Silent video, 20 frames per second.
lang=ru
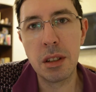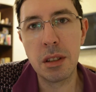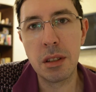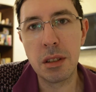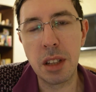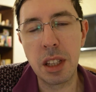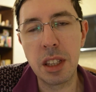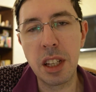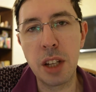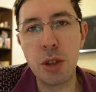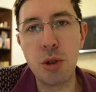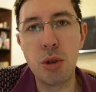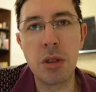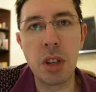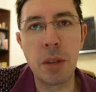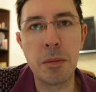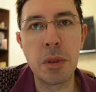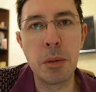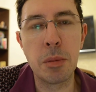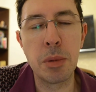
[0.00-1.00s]
на дачу,
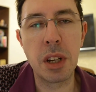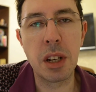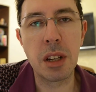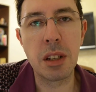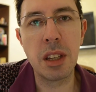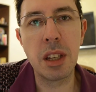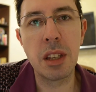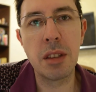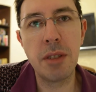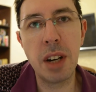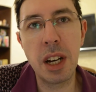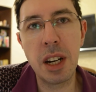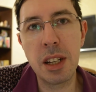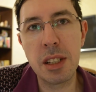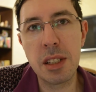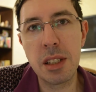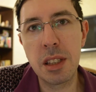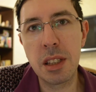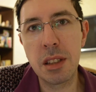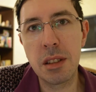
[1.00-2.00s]
там, например, не два
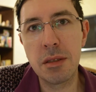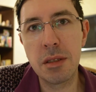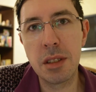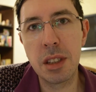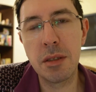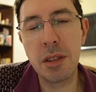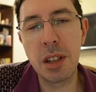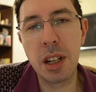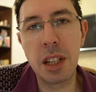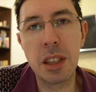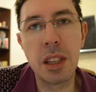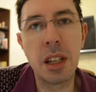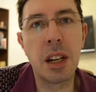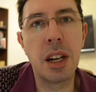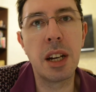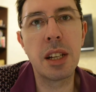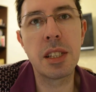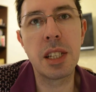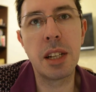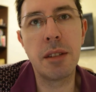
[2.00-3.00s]
раза на выходных, а
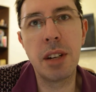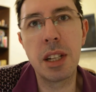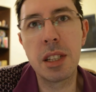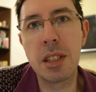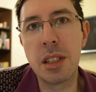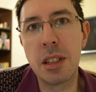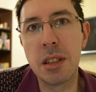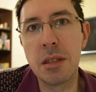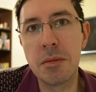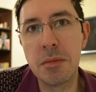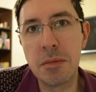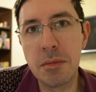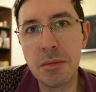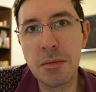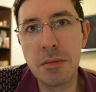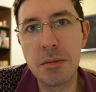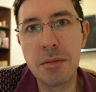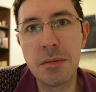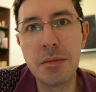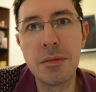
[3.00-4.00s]
оставаться
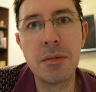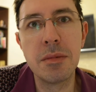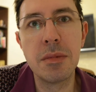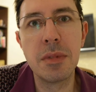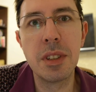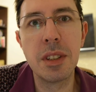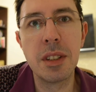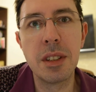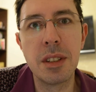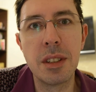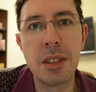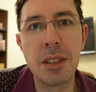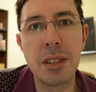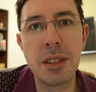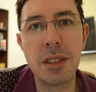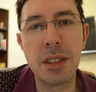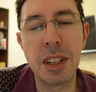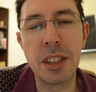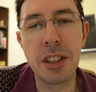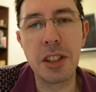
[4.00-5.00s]

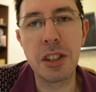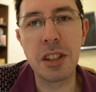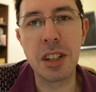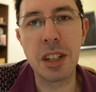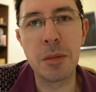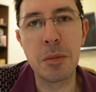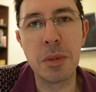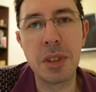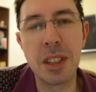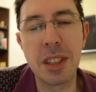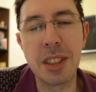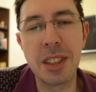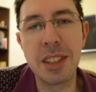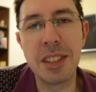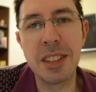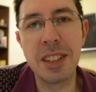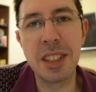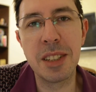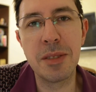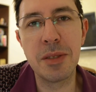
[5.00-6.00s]
на ночь, как мы иногда
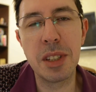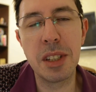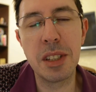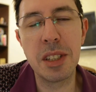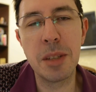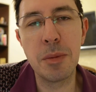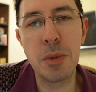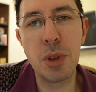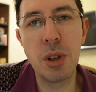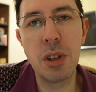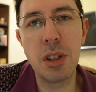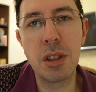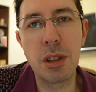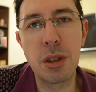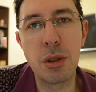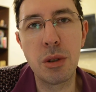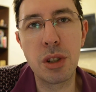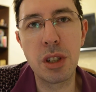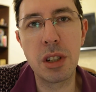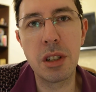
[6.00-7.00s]
делаем всей семьей, это
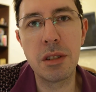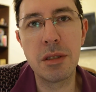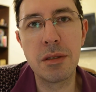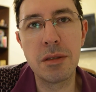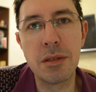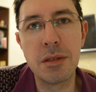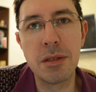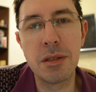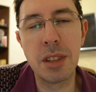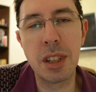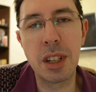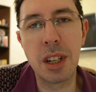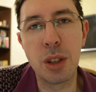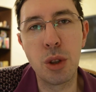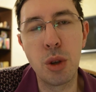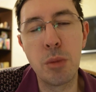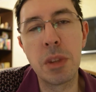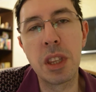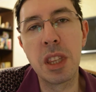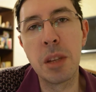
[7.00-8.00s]
тоже
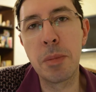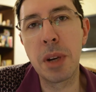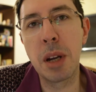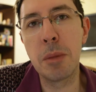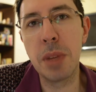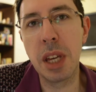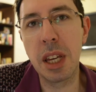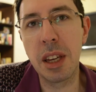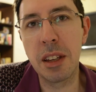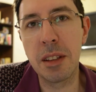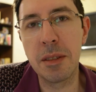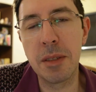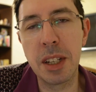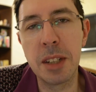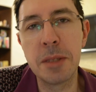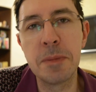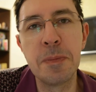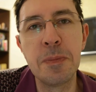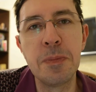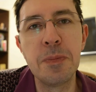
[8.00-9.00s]
экономит на пробеге, да.
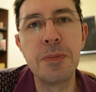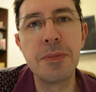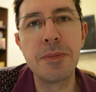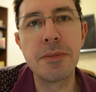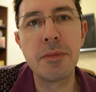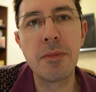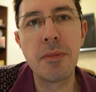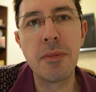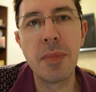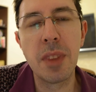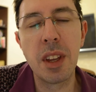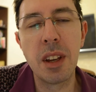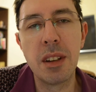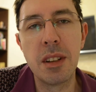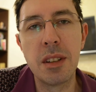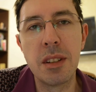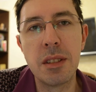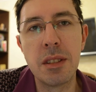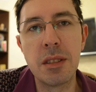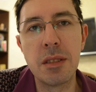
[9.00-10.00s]

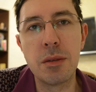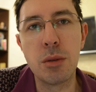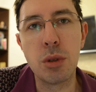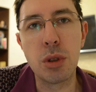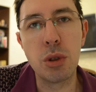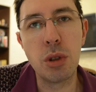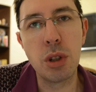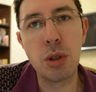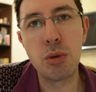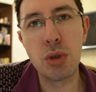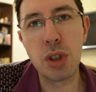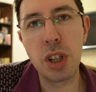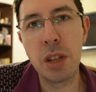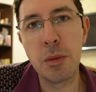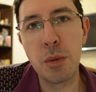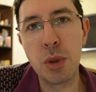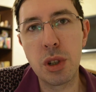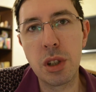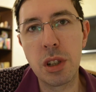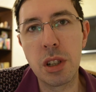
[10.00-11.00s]
Вот. Но это уже
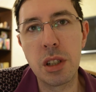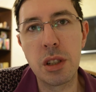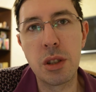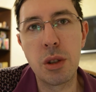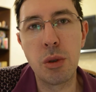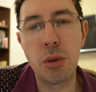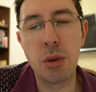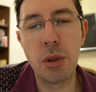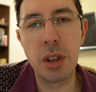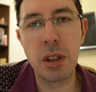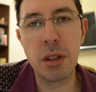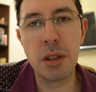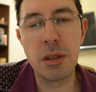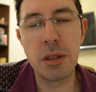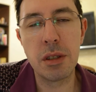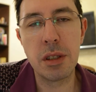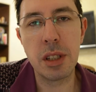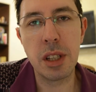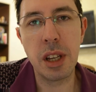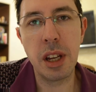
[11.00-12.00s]
немножко из другой
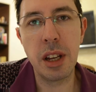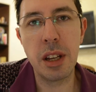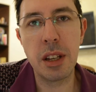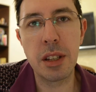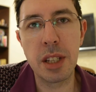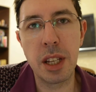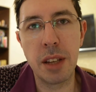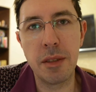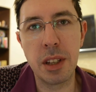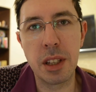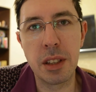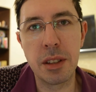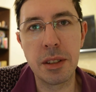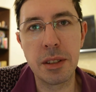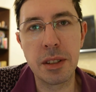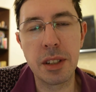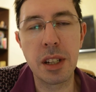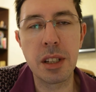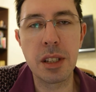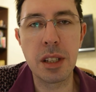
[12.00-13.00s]
серии совет,
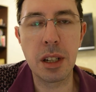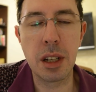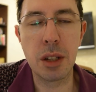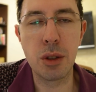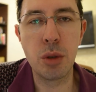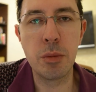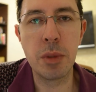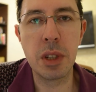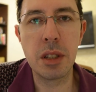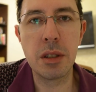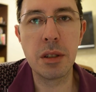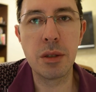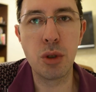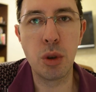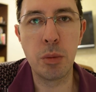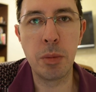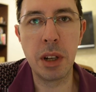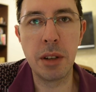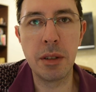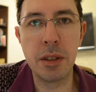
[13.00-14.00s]
как сэкономить
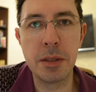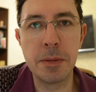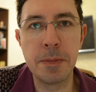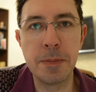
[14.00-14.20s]
топливо.